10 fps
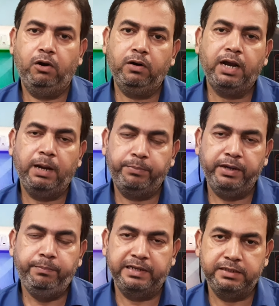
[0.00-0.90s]
और
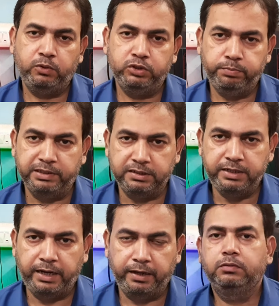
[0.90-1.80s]
आपके पैसे कुछ बच
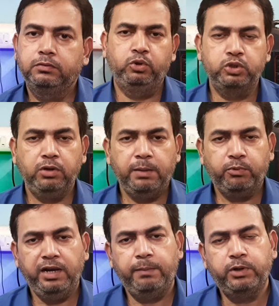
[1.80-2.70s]
जाएँ दोस्तों
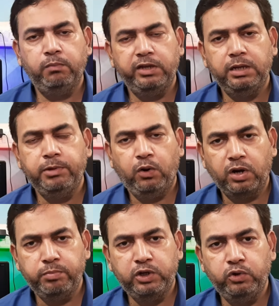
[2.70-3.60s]
आपको लैपटॉप लेने में
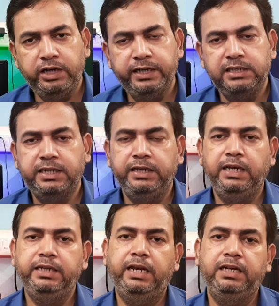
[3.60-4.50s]
और भी कोई डिटेल
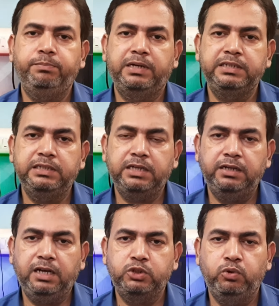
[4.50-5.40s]
चाहिए यानी कि परचेज
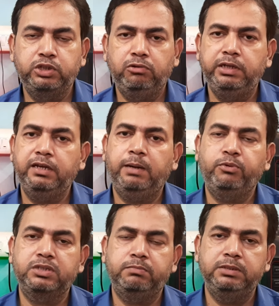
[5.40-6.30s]
करने का सोच रहे हो लेकिन
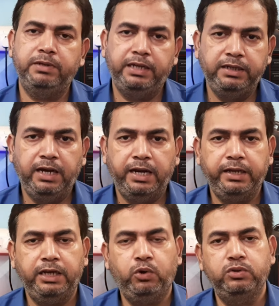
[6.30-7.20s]
आपको समझ में नहीं आ रहा
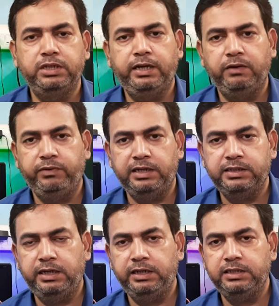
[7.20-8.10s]
है कि कौन सी
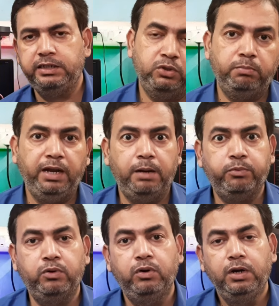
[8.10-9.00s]
कॉन्फ़िगरेशन लेनी चाहिए तो मैं
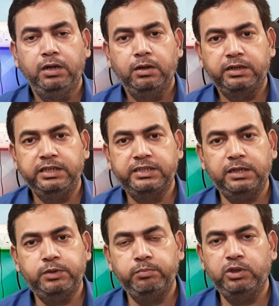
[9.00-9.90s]
आपको
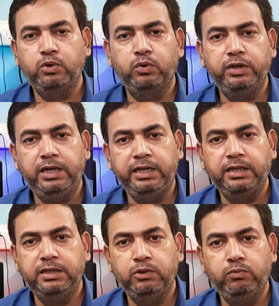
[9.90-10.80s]
डिस्क्रिप्शन में दोनों ही
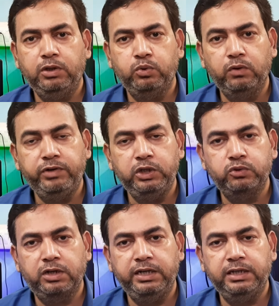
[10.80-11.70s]
लिंक दे दूंगा दो
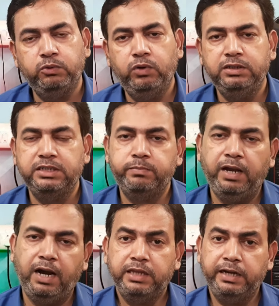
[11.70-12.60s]
वीडियोस के लिंक दूंगा
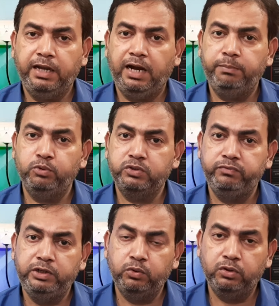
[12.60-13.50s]
जिसमें ताकि आप उस
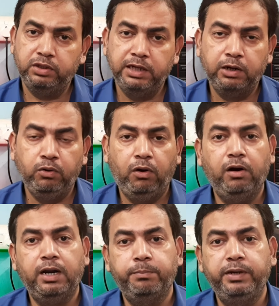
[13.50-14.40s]
वीडियो को देख लो
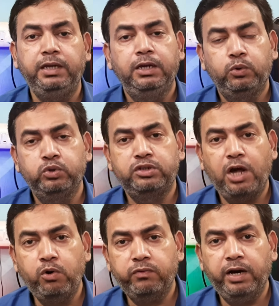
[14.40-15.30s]
और अपनी कुछ
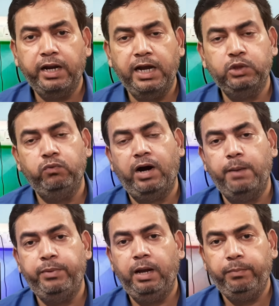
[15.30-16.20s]
डाउट वगैरह है तो
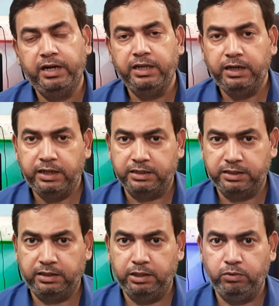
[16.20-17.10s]
वहाँ पर आप क्लियर कर
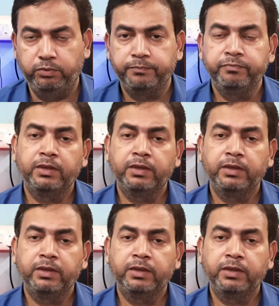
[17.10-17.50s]
सकते हो